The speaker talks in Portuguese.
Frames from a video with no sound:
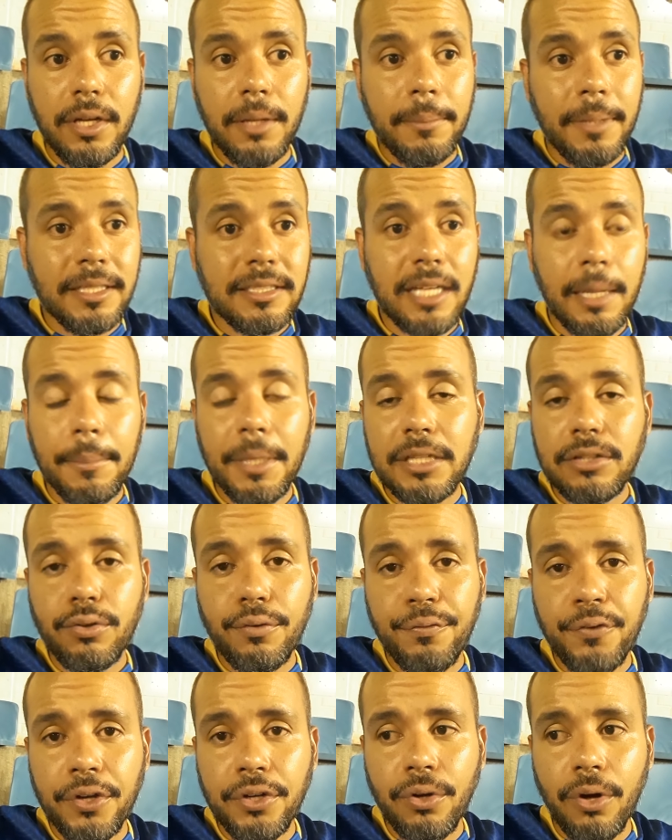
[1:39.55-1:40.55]
praticamente não
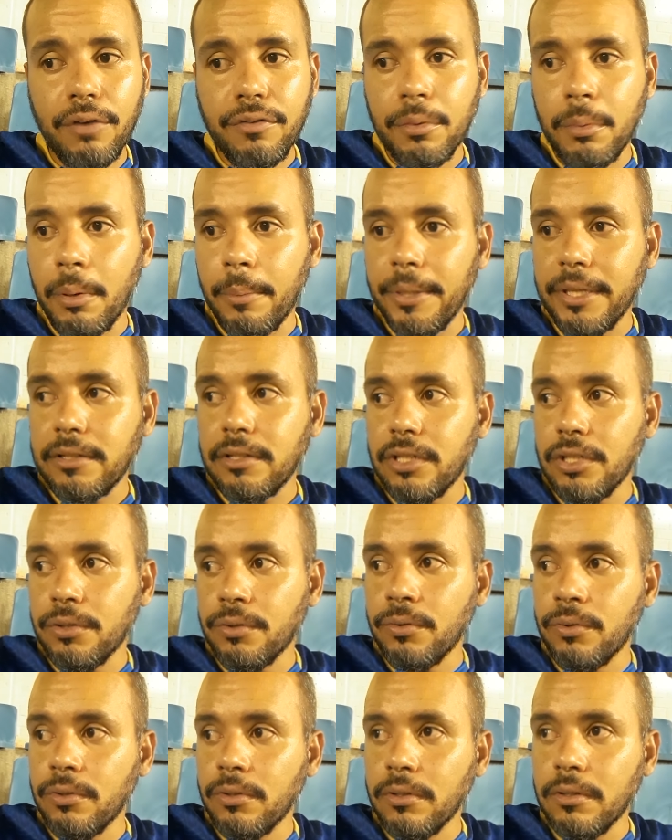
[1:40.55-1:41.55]
foi 9 em momento
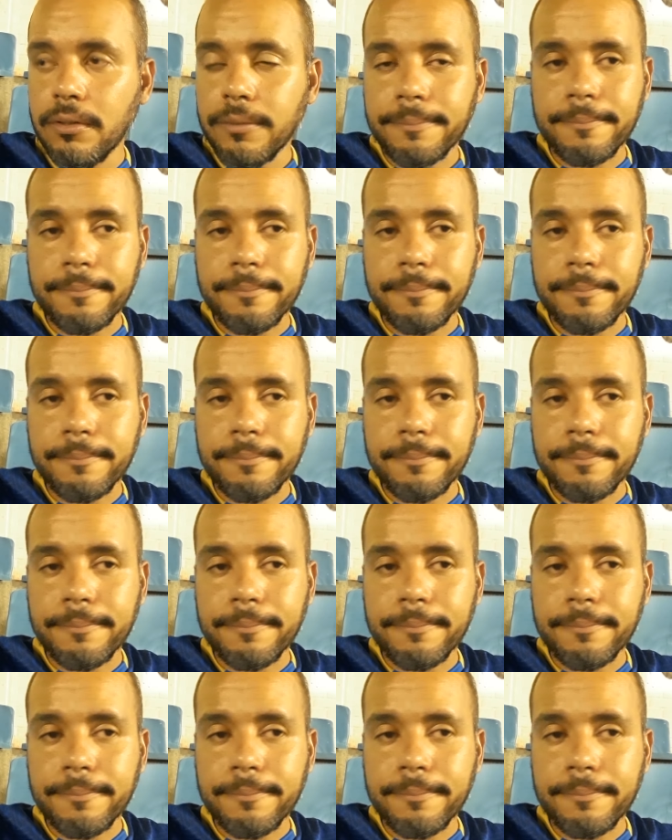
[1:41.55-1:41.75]
nenhum.